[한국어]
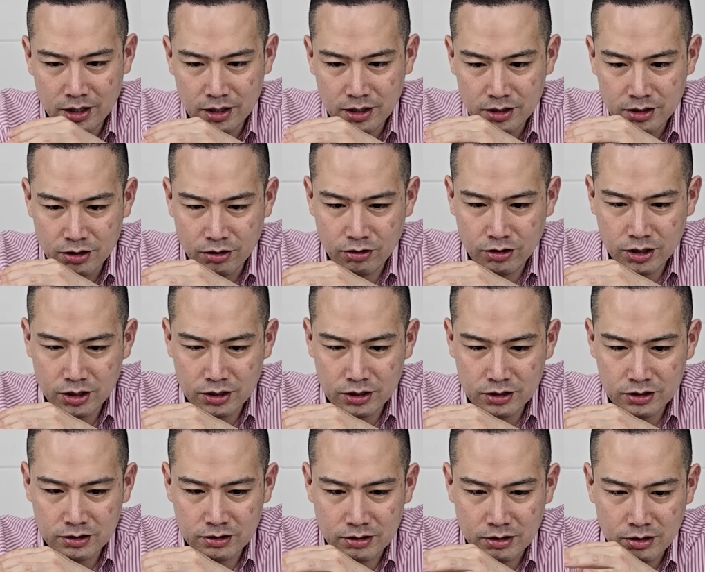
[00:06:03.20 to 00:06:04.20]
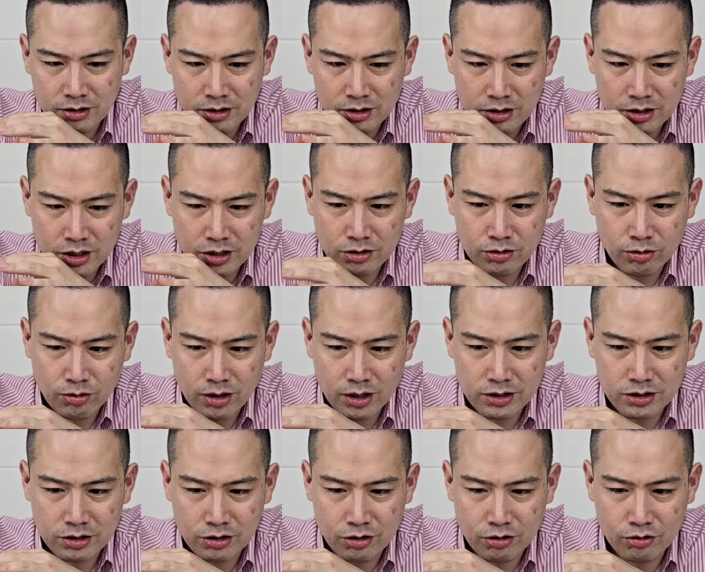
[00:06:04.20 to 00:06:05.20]
여기는 틱톡
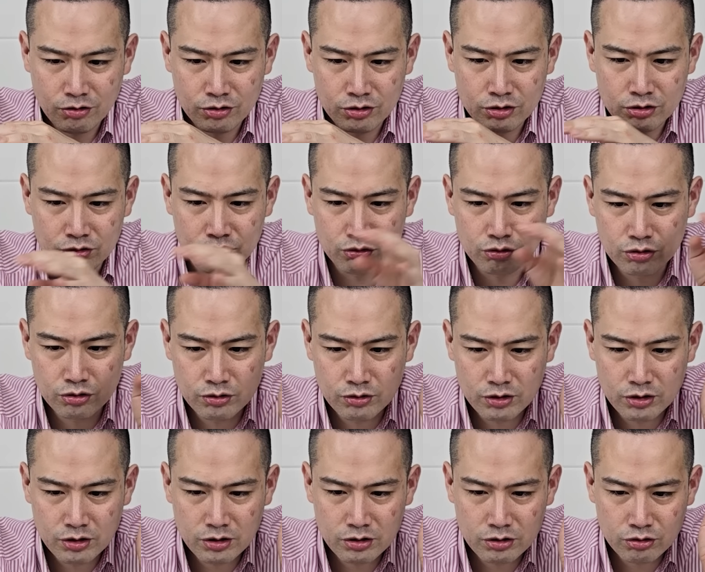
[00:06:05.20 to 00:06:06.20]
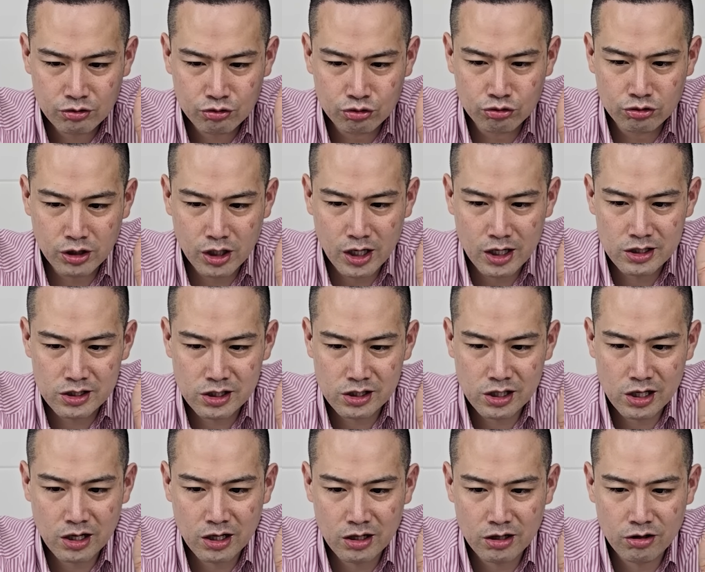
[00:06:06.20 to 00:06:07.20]
같은 경우는 국내 LG
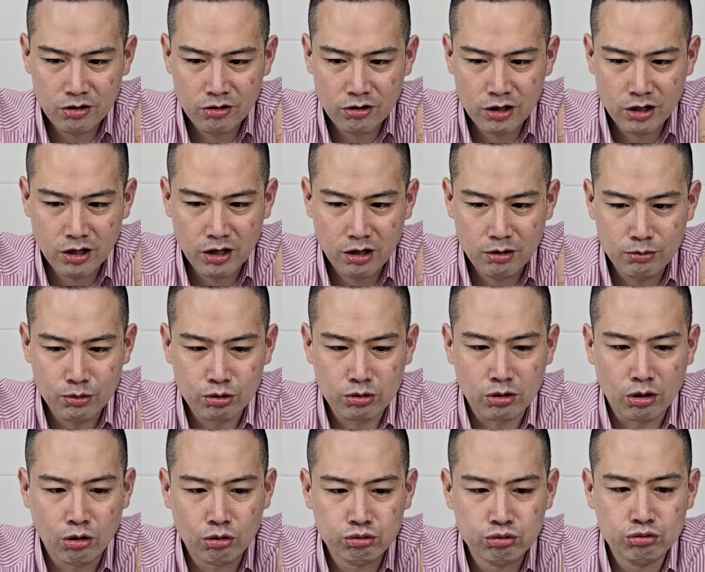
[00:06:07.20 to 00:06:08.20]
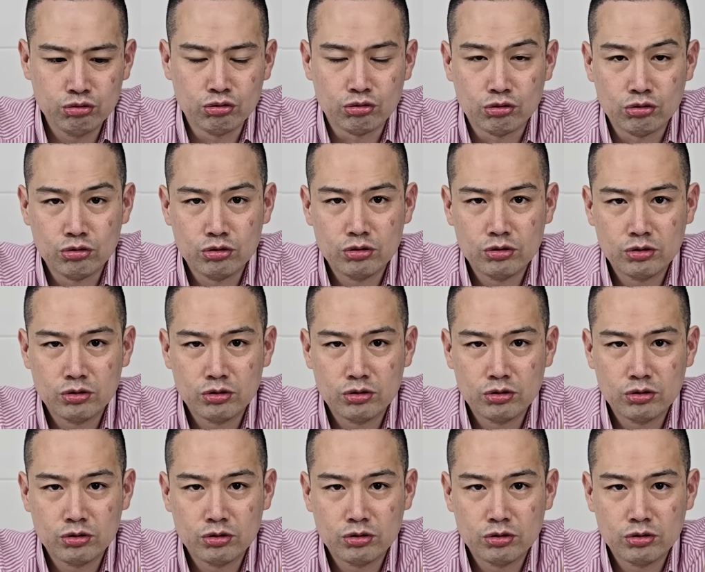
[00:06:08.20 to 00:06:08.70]
생활건강에 뭐 더 후